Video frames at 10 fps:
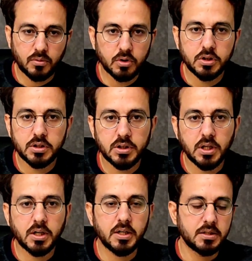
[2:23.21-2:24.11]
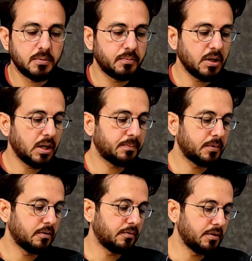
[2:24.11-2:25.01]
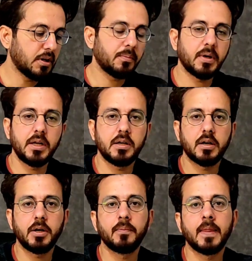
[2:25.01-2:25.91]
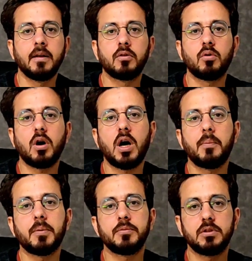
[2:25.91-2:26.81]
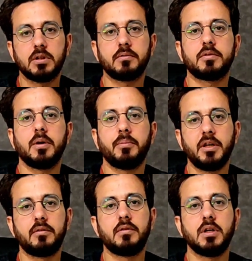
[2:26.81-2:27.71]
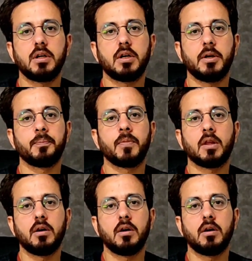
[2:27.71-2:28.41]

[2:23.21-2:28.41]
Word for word: कोशिश किया करें जब भी आप वीज़ा अप्लाई करें, तो आप अपनी तरफ से बेस्ट दिया करें।